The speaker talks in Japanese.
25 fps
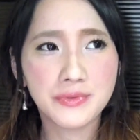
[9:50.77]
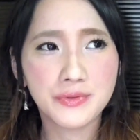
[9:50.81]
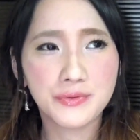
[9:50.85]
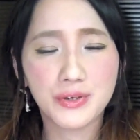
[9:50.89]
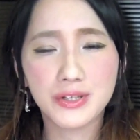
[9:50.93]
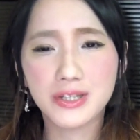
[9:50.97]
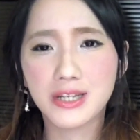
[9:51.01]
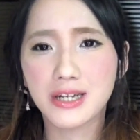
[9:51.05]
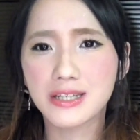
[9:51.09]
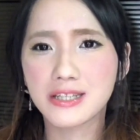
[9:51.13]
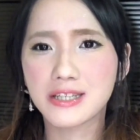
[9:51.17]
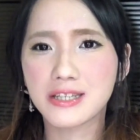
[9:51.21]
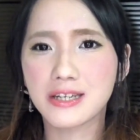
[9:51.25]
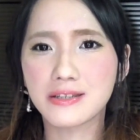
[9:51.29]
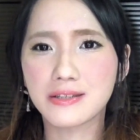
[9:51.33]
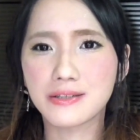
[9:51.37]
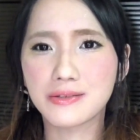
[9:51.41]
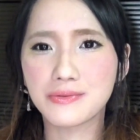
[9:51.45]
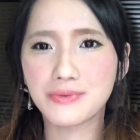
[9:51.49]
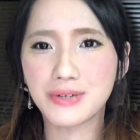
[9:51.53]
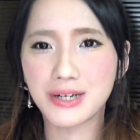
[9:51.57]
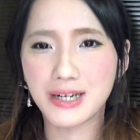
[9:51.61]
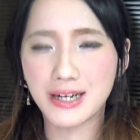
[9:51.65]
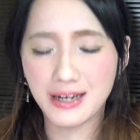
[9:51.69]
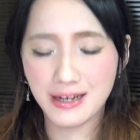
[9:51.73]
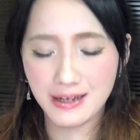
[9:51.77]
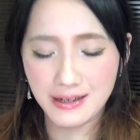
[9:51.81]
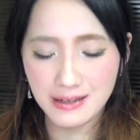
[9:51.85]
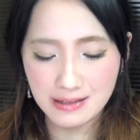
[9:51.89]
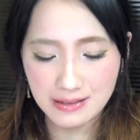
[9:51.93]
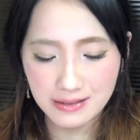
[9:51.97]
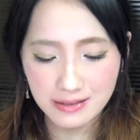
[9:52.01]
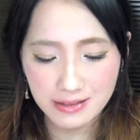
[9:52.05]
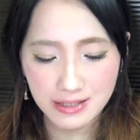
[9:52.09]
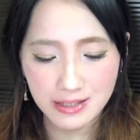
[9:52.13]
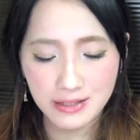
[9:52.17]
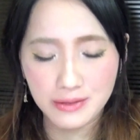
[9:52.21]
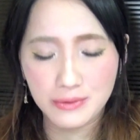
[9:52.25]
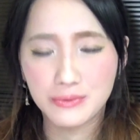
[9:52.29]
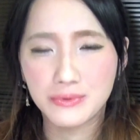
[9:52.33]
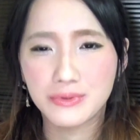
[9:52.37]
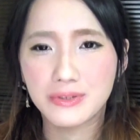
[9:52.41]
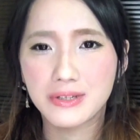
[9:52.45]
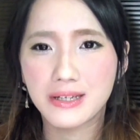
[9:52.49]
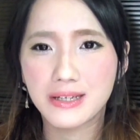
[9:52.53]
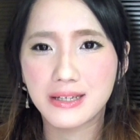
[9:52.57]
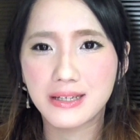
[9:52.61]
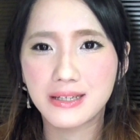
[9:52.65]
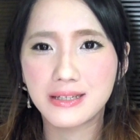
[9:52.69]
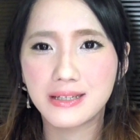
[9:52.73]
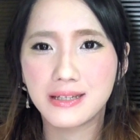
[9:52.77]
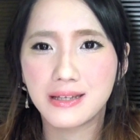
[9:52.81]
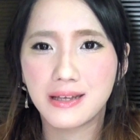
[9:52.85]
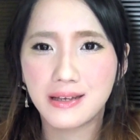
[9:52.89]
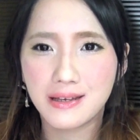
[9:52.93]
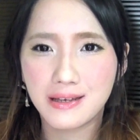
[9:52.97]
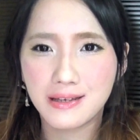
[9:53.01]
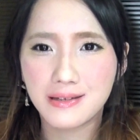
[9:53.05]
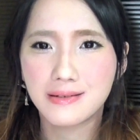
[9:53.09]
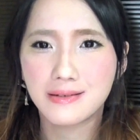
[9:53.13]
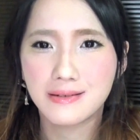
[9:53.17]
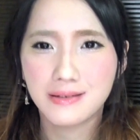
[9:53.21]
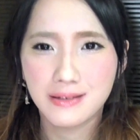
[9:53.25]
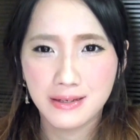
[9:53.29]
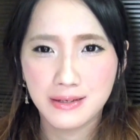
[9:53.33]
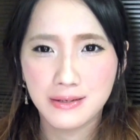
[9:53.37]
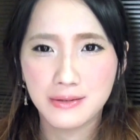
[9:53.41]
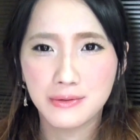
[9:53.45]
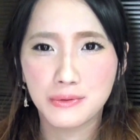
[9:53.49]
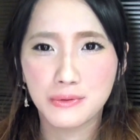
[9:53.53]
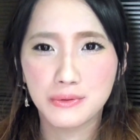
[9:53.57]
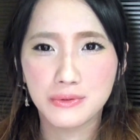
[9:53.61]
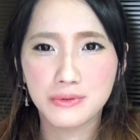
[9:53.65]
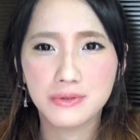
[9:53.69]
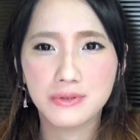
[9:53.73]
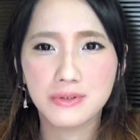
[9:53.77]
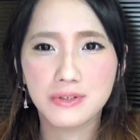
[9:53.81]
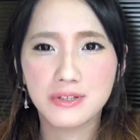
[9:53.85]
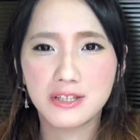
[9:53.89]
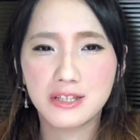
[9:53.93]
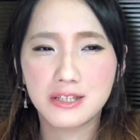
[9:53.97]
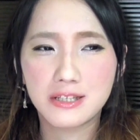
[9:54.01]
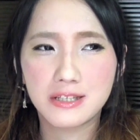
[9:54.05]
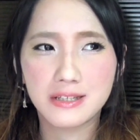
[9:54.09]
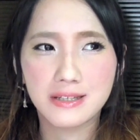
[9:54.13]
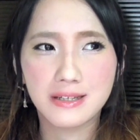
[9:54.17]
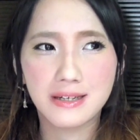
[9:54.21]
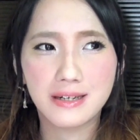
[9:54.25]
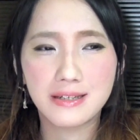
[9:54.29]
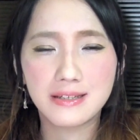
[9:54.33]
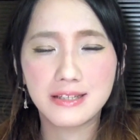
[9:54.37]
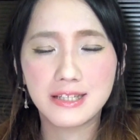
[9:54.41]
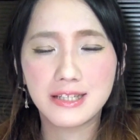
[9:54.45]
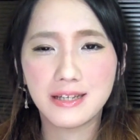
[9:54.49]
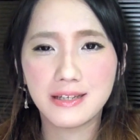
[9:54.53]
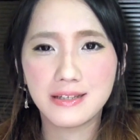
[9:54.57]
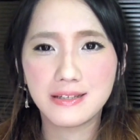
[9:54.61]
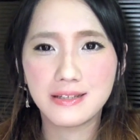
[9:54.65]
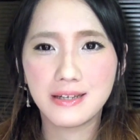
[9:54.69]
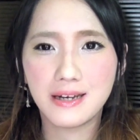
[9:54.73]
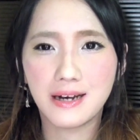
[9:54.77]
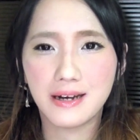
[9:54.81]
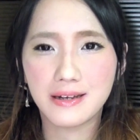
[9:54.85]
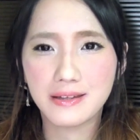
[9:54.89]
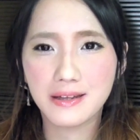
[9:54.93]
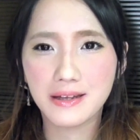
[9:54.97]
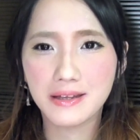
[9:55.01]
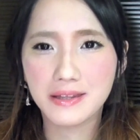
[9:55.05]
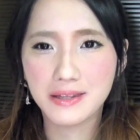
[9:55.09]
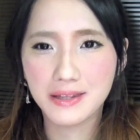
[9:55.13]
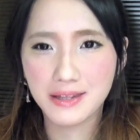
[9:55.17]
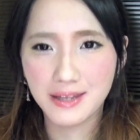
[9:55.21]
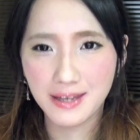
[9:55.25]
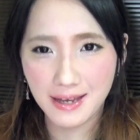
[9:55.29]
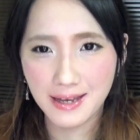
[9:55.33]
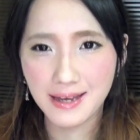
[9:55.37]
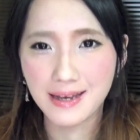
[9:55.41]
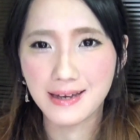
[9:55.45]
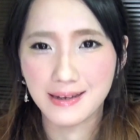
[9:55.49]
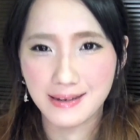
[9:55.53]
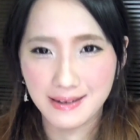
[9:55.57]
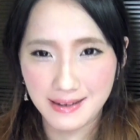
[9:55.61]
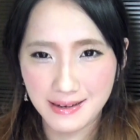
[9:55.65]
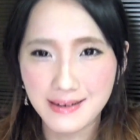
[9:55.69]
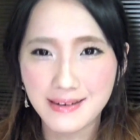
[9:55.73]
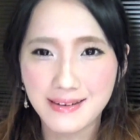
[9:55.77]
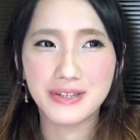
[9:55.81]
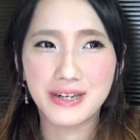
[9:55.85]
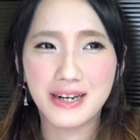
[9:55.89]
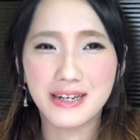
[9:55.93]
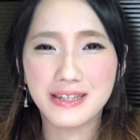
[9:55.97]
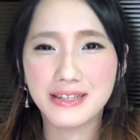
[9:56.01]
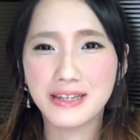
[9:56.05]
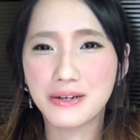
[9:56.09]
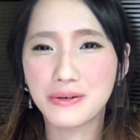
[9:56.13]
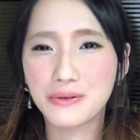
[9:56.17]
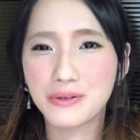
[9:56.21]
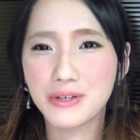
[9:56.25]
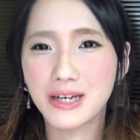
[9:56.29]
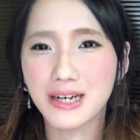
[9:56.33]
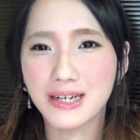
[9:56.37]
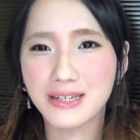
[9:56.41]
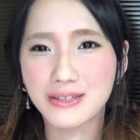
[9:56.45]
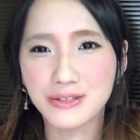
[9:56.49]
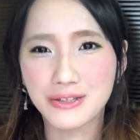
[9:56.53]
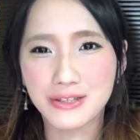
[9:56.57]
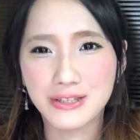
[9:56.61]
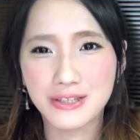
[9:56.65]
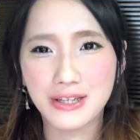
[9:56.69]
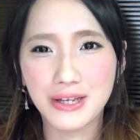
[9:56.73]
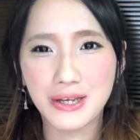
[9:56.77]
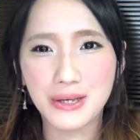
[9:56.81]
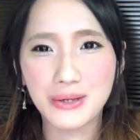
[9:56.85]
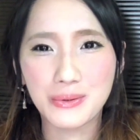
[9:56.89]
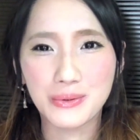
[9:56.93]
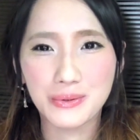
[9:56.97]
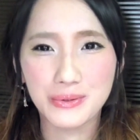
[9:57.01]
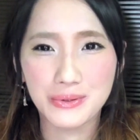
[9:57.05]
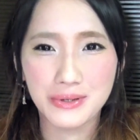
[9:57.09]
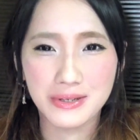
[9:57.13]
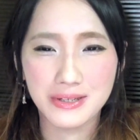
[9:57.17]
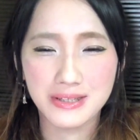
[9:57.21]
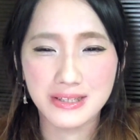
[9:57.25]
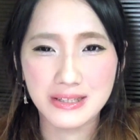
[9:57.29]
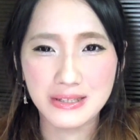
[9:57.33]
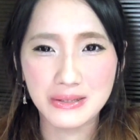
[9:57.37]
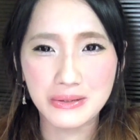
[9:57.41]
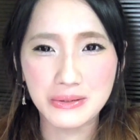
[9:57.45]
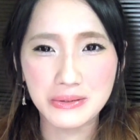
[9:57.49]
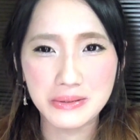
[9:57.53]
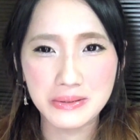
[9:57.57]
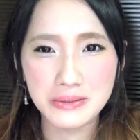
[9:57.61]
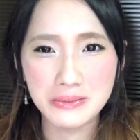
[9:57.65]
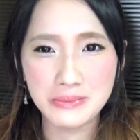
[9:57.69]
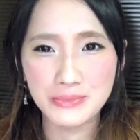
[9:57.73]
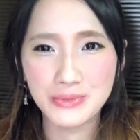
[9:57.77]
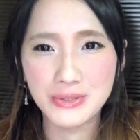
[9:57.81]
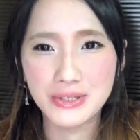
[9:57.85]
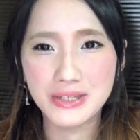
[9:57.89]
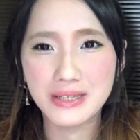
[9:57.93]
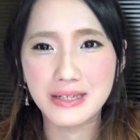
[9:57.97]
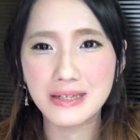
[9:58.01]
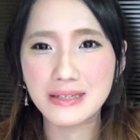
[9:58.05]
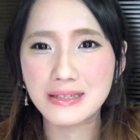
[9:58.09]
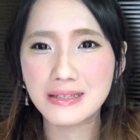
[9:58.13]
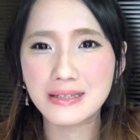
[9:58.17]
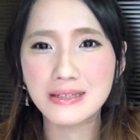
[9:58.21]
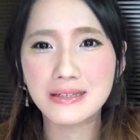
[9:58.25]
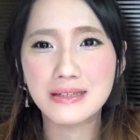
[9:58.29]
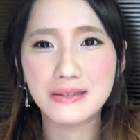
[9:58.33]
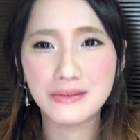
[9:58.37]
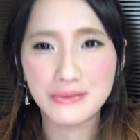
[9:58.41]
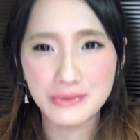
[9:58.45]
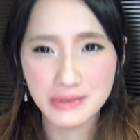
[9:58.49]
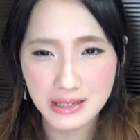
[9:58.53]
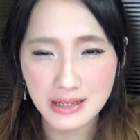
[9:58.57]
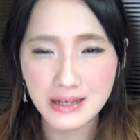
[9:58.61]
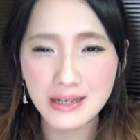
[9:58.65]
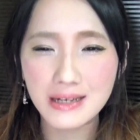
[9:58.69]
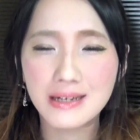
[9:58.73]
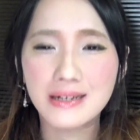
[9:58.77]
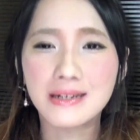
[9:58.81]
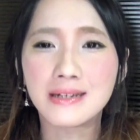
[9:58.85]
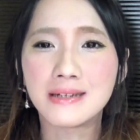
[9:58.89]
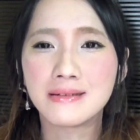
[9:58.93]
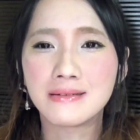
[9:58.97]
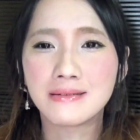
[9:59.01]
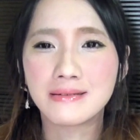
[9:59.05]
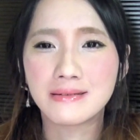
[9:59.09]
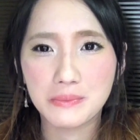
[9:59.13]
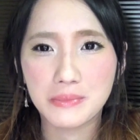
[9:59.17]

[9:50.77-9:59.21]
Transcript: 私たちは基本的に本当に紫外線に当たって肌を焼くっていうことはすごく難しいので、